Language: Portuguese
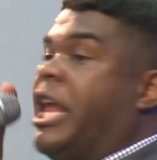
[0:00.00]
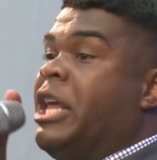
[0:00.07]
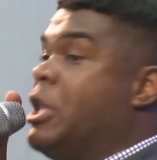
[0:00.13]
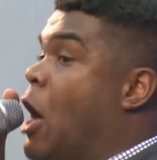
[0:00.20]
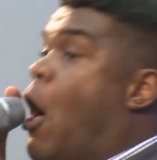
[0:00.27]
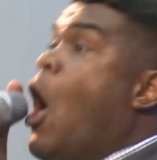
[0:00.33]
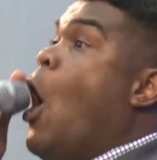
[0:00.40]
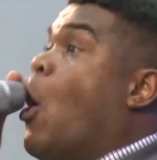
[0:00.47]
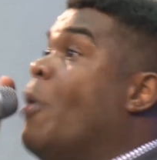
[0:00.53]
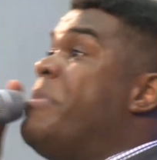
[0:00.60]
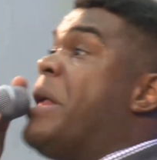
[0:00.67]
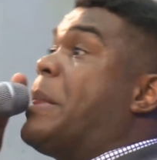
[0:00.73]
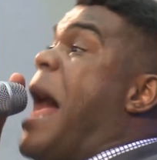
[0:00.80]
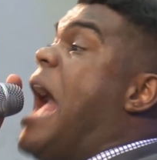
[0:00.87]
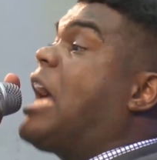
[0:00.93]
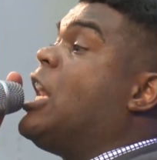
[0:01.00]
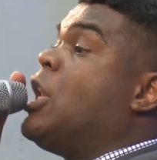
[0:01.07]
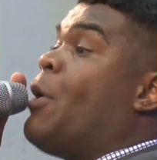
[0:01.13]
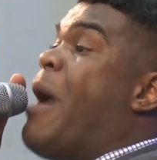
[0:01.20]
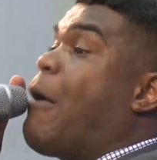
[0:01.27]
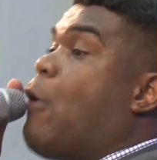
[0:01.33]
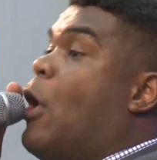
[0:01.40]
que não, o milagre
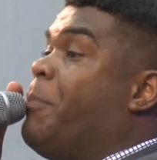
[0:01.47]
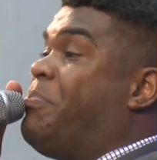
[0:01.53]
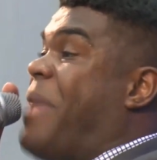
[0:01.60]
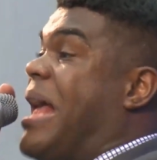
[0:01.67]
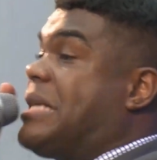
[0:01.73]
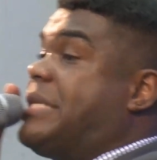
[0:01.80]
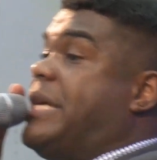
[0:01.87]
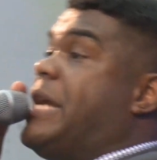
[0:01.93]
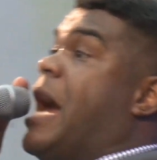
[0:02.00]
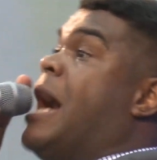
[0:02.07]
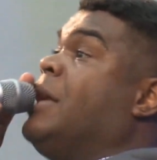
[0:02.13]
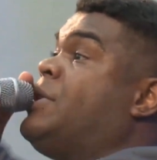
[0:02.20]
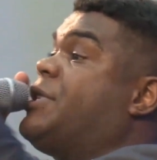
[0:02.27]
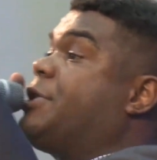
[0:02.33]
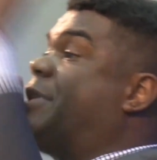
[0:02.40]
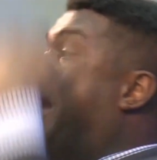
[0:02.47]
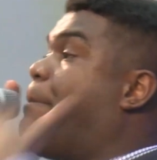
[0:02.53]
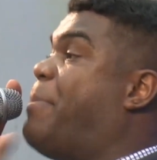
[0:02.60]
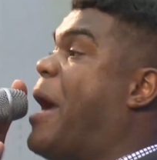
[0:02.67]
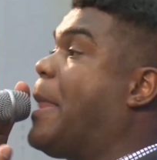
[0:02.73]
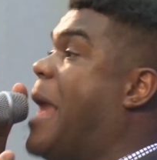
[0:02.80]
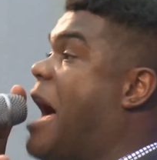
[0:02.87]
não acontece antes da
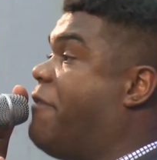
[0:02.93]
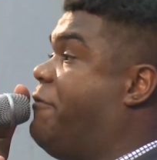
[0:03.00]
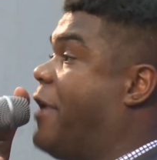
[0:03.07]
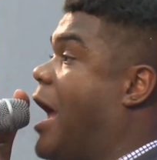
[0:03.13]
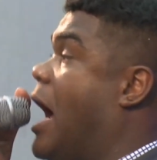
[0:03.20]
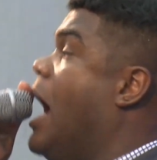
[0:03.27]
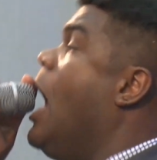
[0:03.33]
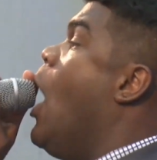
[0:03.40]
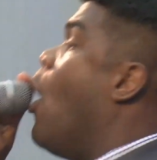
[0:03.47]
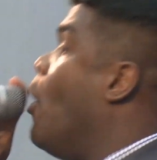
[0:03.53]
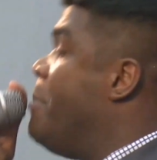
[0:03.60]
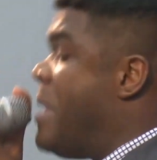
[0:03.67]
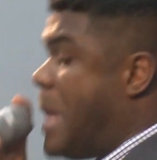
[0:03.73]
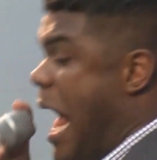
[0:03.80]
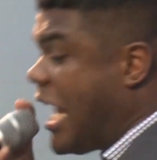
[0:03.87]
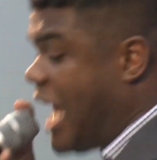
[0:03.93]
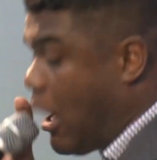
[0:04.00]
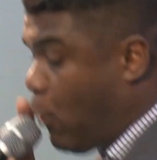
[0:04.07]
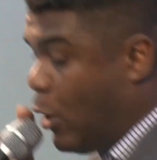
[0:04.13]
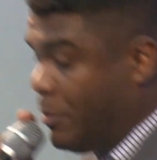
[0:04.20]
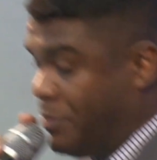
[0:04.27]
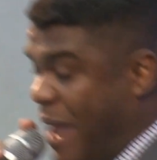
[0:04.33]
palavra, o milagre
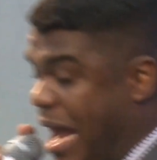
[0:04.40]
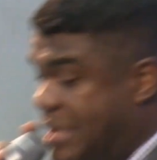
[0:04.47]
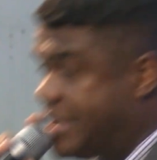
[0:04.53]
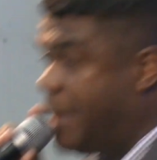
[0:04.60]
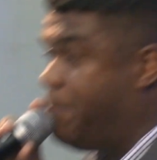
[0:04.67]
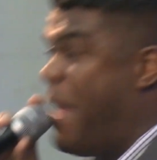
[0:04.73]
acontece